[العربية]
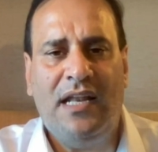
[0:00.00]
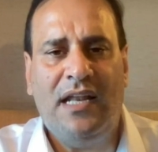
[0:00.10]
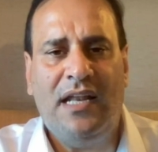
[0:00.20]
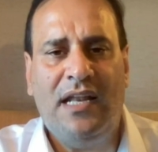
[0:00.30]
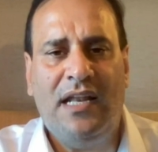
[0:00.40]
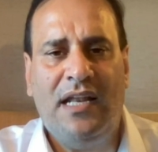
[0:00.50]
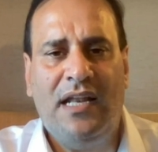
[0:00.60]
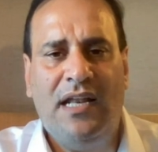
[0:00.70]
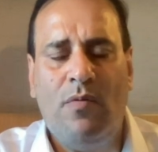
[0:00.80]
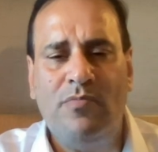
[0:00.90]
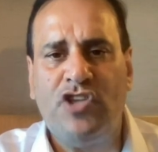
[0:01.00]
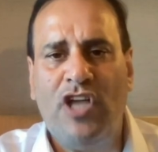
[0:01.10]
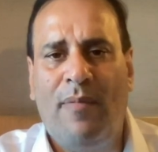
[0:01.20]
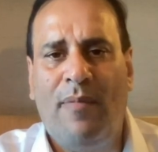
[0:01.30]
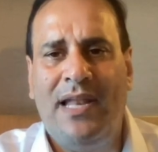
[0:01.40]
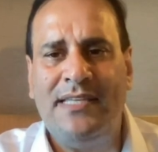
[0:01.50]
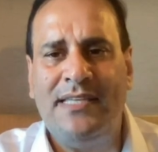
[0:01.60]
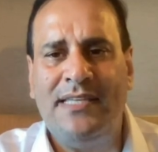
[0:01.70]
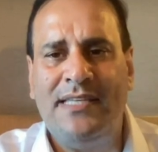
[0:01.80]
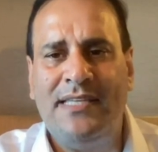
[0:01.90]
في هذه الجزيرة
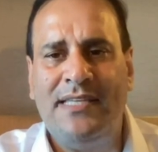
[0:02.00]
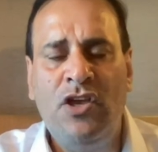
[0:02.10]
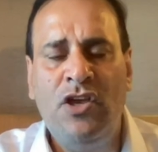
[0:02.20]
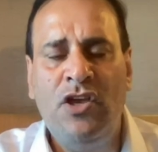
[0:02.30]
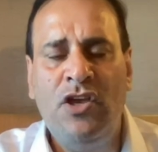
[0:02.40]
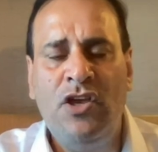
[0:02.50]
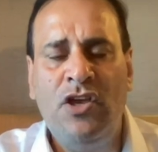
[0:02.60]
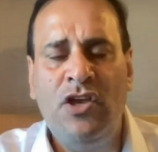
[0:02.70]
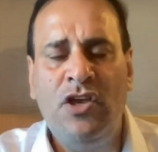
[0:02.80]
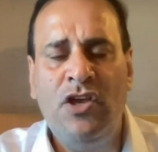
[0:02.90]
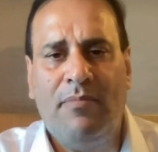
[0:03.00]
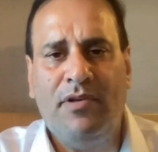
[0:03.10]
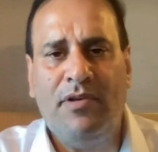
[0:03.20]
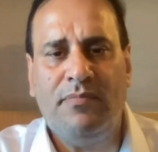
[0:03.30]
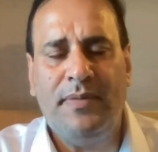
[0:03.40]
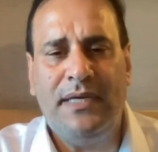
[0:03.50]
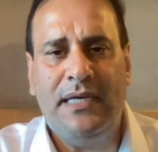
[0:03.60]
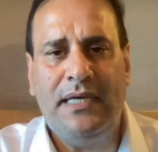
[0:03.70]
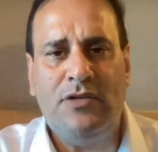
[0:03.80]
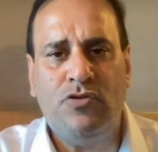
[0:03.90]
ومستقبلها السياسي هو مرتبط
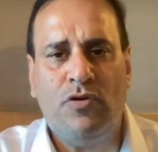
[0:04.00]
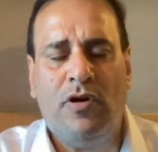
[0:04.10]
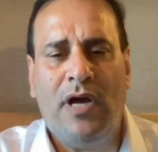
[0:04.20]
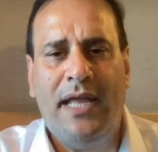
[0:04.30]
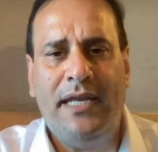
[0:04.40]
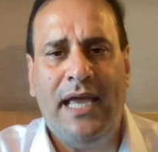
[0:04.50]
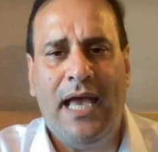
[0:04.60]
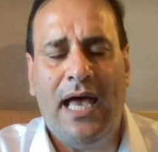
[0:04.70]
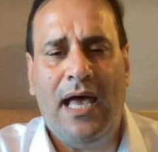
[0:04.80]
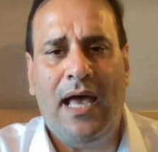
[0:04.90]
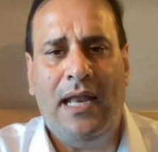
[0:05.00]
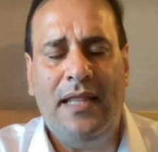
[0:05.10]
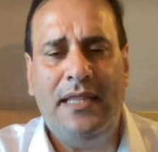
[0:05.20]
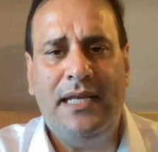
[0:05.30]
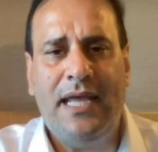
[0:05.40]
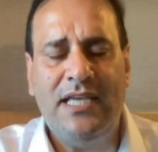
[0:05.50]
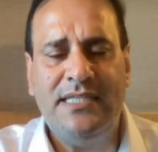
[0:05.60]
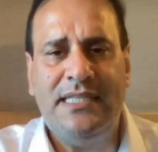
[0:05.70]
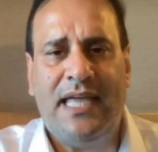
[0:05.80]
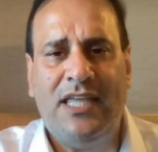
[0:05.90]
بسكانها الذين
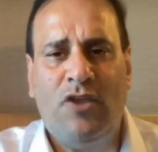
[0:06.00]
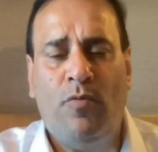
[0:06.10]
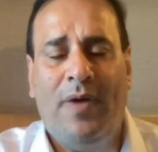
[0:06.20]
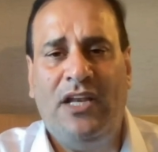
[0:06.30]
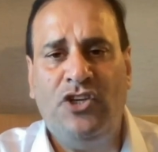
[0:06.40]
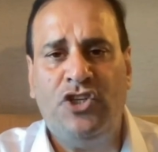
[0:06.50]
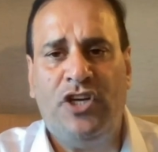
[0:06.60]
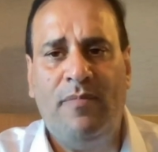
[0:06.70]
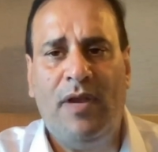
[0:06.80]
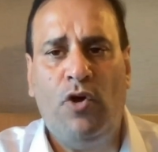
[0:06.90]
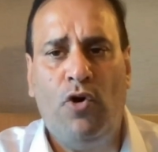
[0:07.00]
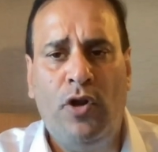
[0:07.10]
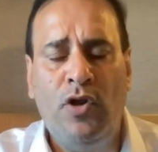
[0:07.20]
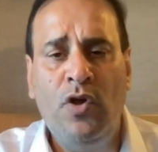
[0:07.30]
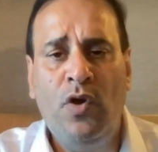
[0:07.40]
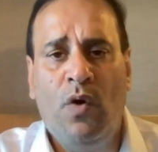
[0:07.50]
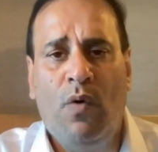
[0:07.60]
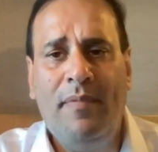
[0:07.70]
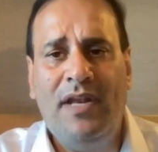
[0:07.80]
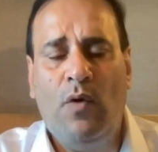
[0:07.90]
يزيد عددهم على 20 مليون
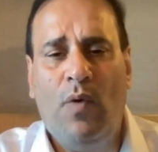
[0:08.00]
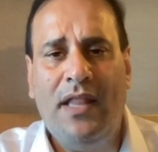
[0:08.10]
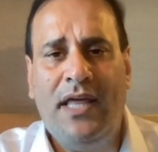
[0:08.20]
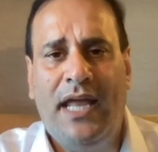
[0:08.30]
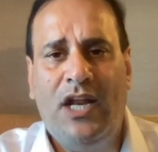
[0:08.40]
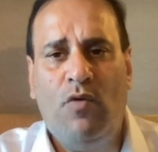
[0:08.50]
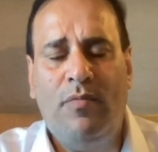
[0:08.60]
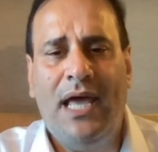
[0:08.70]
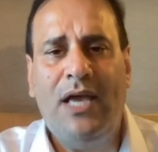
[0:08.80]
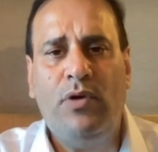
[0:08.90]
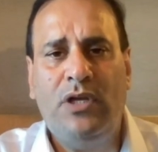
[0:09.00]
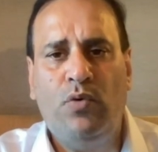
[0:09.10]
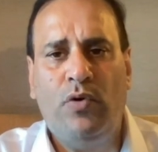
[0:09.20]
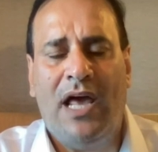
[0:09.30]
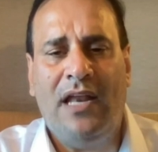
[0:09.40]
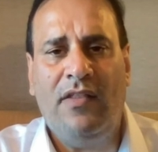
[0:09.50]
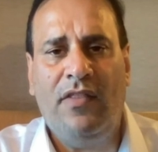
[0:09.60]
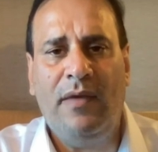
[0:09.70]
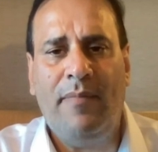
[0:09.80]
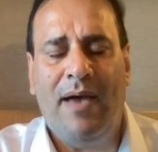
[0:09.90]
ومن الواضح انهم لا يريدون
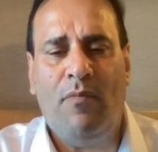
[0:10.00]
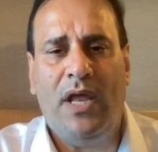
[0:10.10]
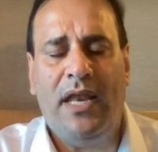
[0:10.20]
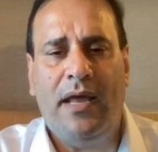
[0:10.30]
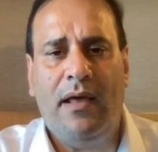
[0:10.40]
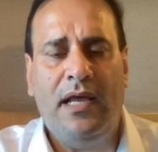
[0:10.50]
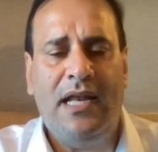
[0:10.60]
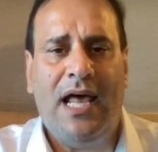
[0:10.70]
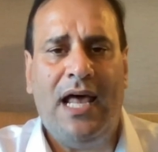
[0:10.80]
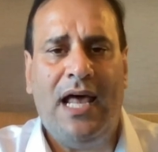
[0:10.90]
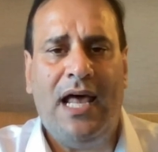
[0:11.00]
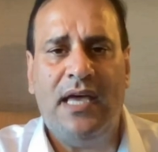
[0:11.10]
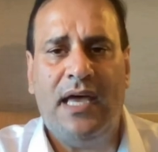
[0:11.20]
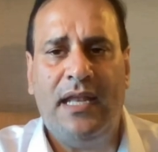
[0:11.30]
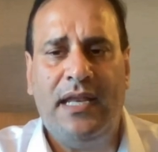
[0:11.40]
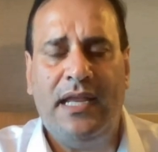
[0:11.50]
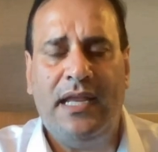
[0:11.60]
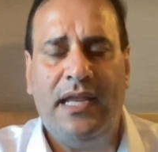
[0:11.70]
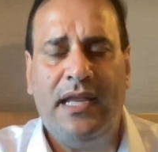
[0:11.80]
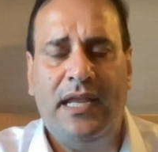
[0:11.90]
الانضمام الى الحكومه
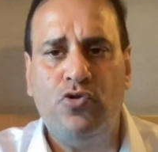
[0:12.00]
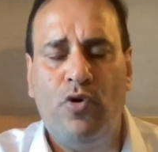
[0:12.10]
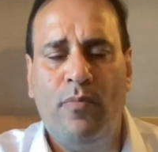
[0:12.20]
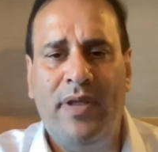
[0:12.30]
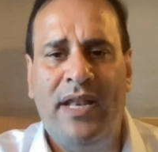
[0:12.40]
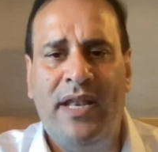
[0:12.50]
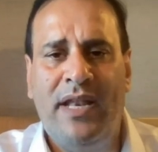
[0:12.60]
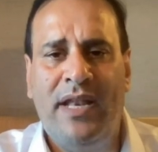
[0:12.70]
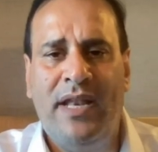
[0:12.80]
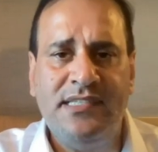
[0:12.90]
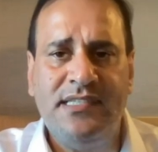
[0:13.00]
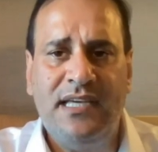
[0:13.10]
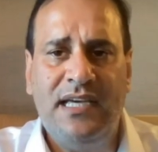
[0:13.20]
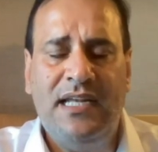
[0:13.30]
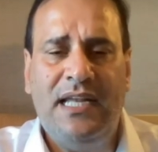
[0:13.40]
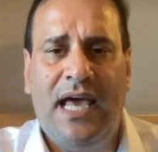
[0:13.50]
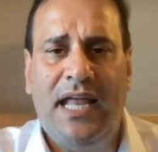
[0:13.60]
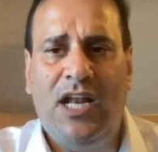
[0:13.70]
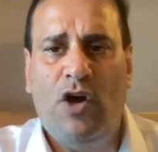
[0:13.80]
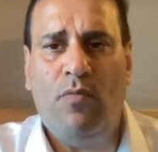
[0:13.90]
ان يكونوا جزء من
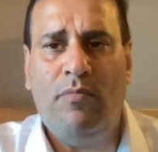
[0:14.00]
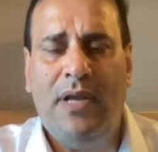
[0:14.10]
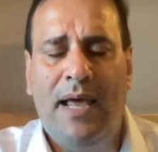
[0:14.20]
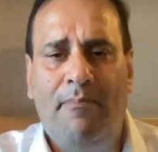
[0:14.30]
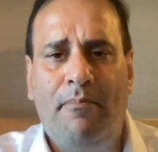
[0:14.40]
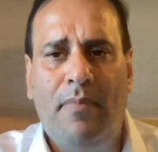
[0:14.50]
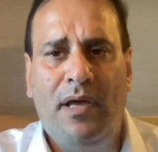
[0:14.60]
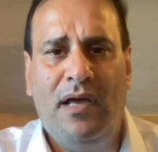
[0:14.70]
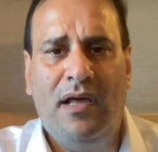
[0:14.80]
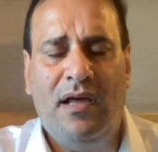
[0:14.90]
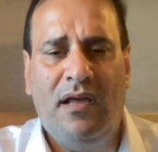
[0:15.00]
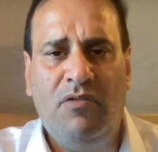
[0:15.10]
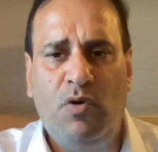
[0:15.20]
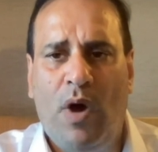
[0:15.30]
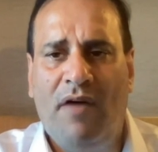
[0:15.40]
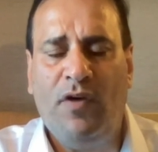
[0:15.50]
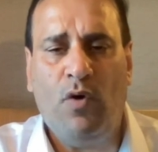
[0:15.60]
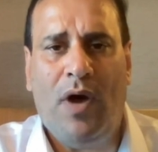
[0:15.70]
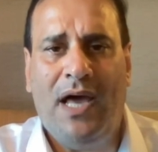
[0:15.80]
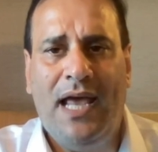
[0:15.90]
الصين لانهم لم آه،
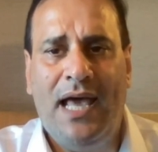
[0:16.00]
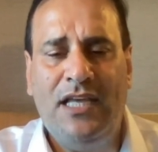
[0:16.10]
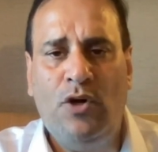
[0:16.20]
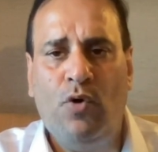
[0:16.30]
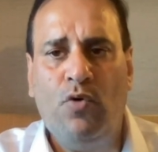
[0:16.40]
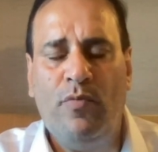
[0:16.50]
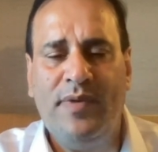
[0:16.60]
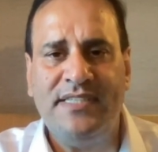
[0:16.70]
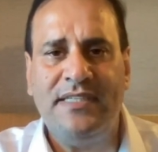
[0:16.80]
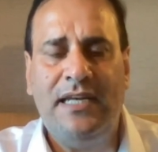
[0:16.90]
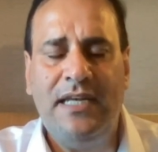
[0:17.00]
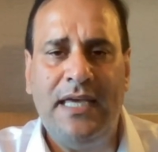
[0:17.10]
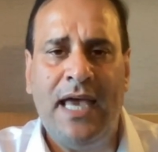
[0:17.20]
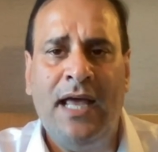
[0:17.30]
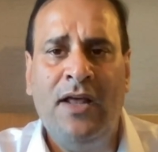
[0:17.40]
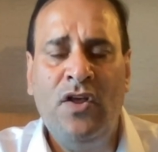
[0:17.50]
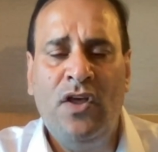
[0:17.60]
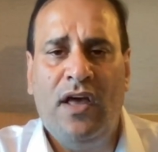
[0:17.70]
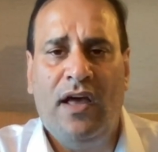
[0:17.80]
يوافقوا على هذه الحكومه الصينيه